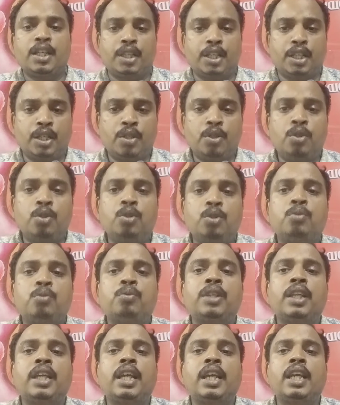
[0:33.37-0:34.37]

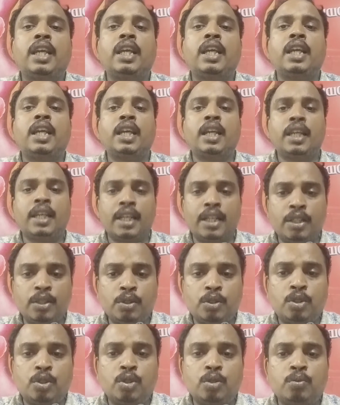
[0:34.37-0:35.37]
என்னும் நீ
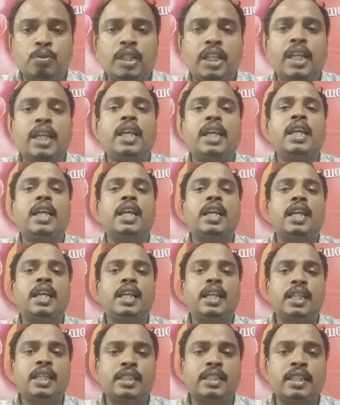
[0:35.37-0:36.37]
எழுத்தும் நீ
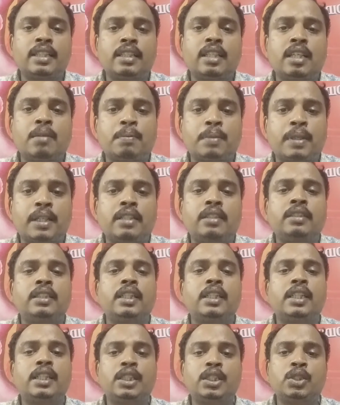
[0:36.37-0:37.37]
இசைந்த பண்
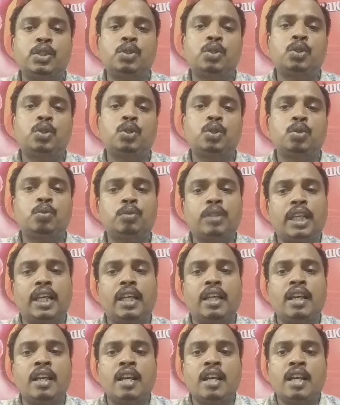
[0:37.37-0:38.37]
எழுத்தும்
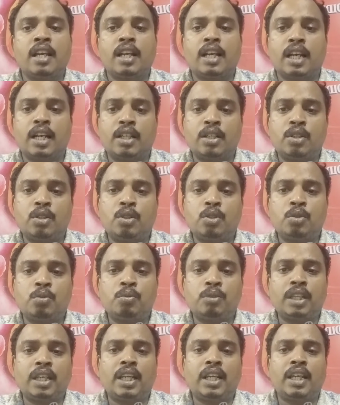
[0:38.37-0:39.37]
நீ
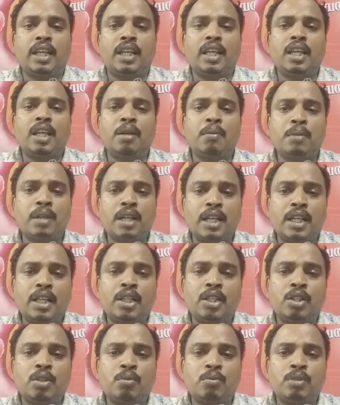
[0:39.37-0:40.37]
கண்ணும் நீ
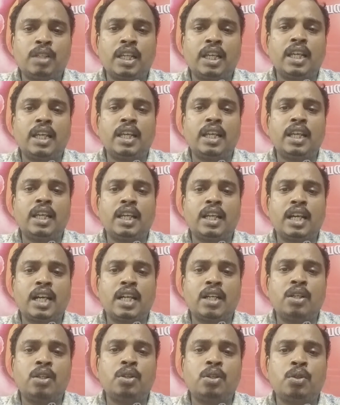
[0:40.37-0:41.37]
மணியும் நீ
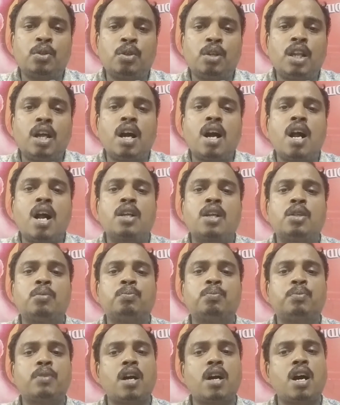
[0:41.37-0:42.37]
கண்ணுள்
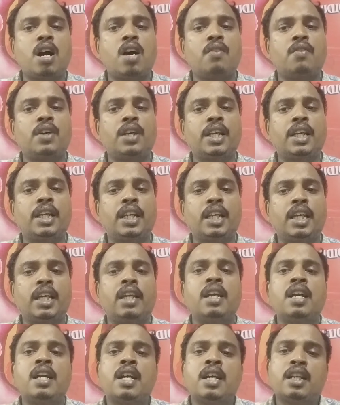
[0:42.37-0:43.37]
ஆடும் பாவை நீ
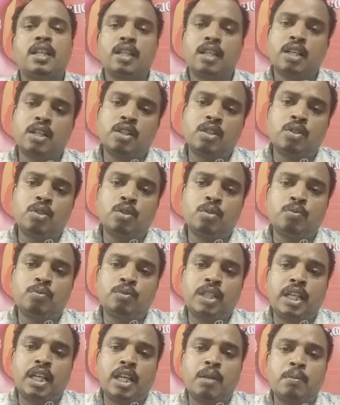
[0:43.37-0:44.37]
நன்னும்
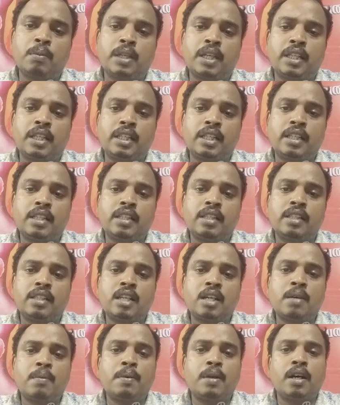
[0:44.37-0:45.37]
நீர்மை
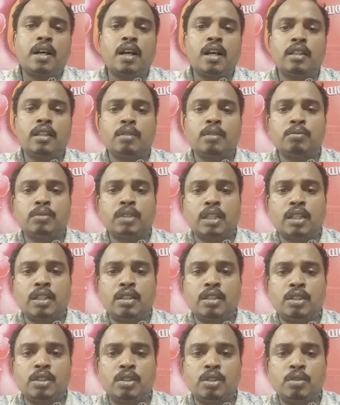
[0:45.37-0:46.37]
நின்ற பாதம்
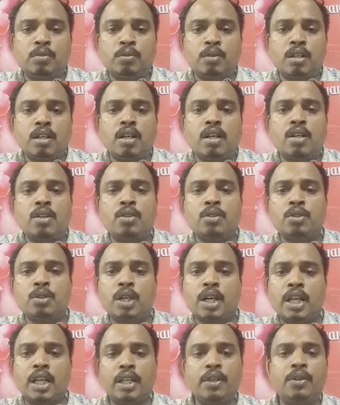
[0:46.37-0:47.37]
நன்னுமாறு
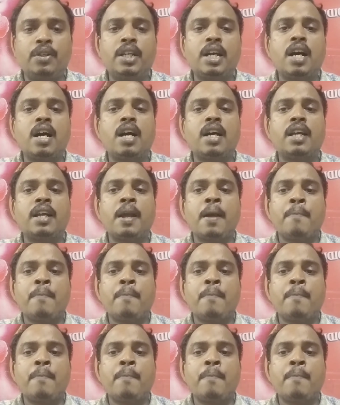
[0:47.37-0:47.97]
அருளிவிடாய்